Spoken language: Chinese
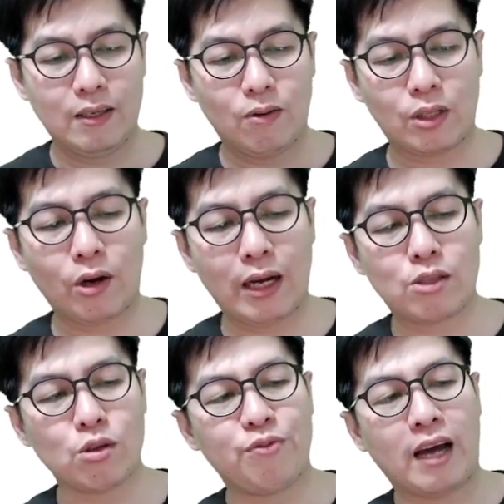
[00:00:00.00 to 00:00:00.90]
我通常的
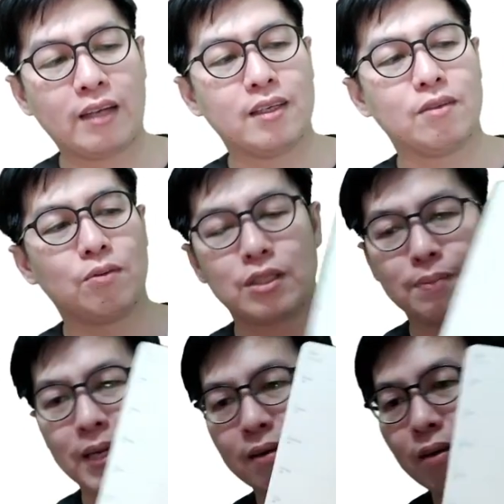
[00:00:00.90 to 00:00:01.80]
做法呢，我这
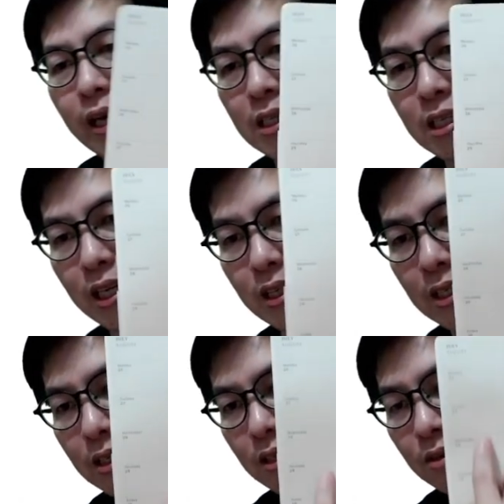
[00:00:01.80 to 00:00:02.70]
边会写
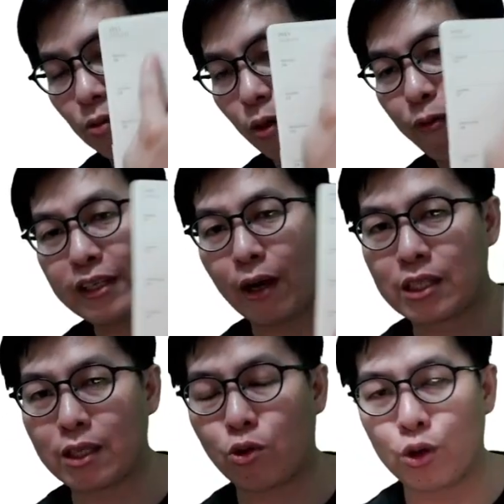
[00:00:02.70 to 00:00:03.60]
是我分享我
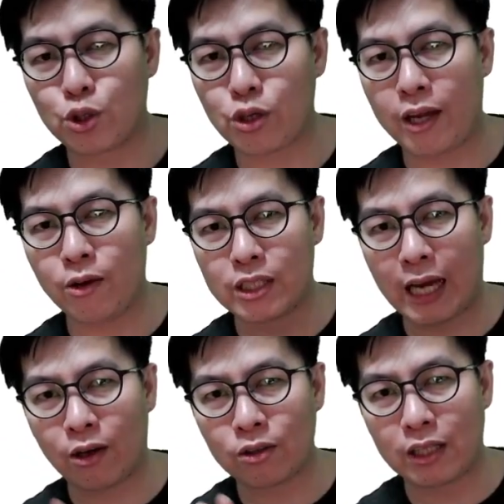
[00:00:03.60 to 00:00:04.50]
自己过去啊，因为我现
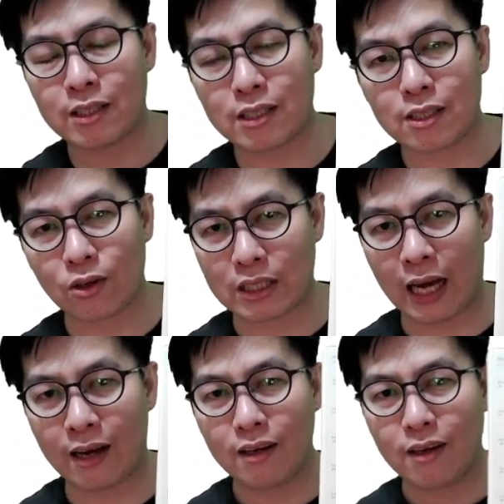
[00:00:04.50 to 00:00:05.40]
在用电子手账。
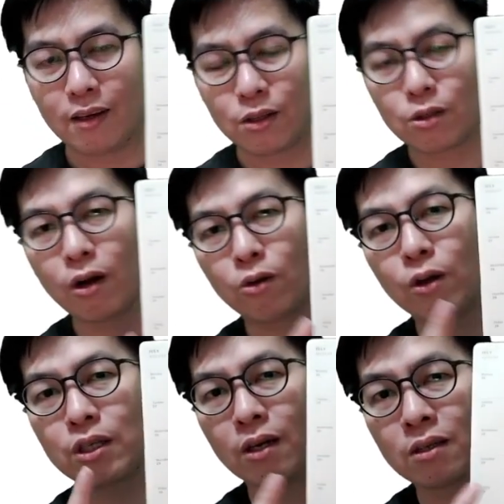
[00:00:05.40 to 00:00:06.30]
如果过
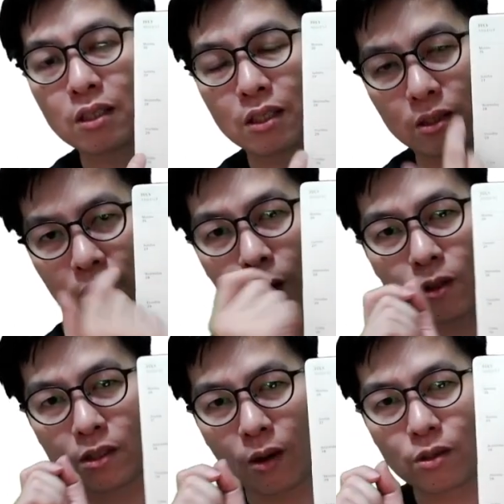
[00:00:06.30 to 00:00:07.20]
去用手
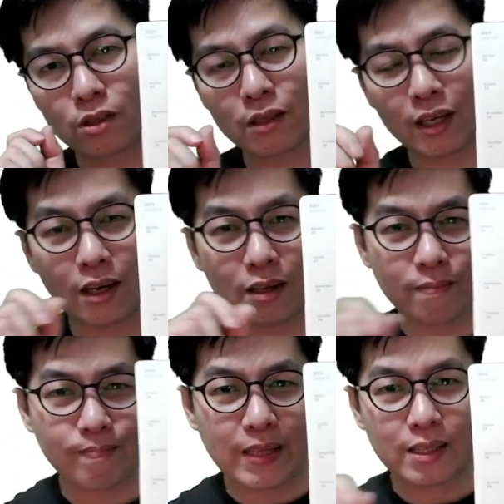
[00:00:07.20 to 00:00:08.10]
手那个
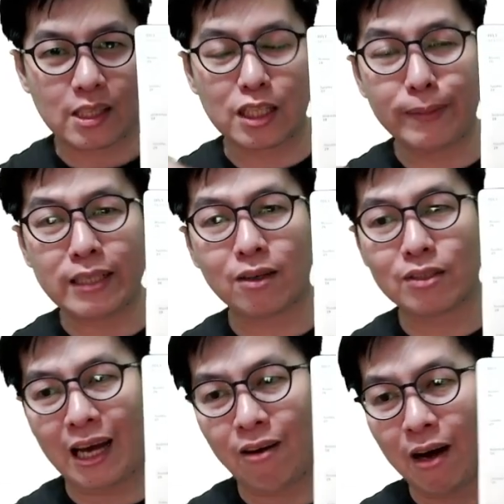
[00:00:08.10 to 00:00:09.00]
纸本手
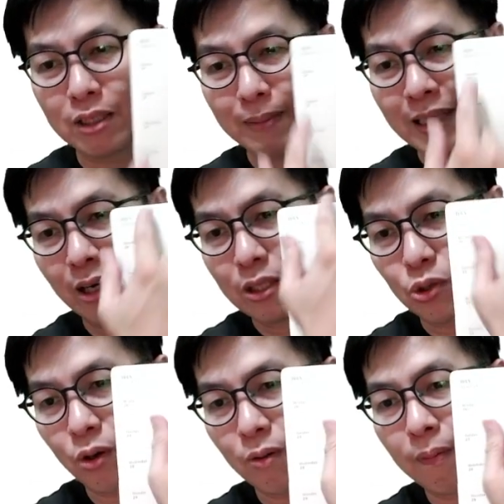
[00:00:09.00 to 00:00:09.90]
账的话，我这边就会
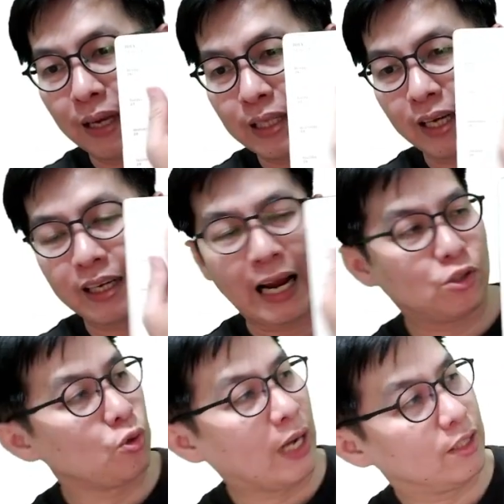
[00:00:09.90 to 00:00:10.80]
做我每天该
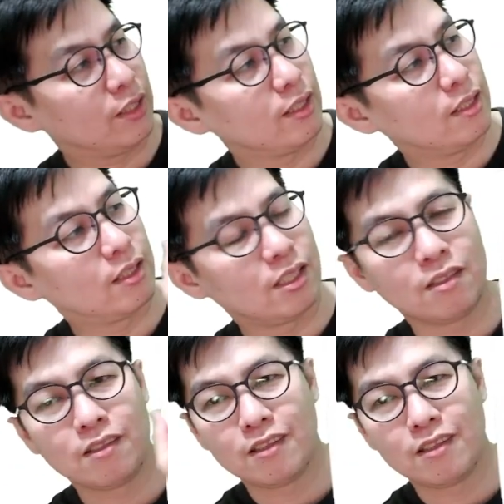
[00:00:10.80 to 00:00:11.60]
做哪些事情。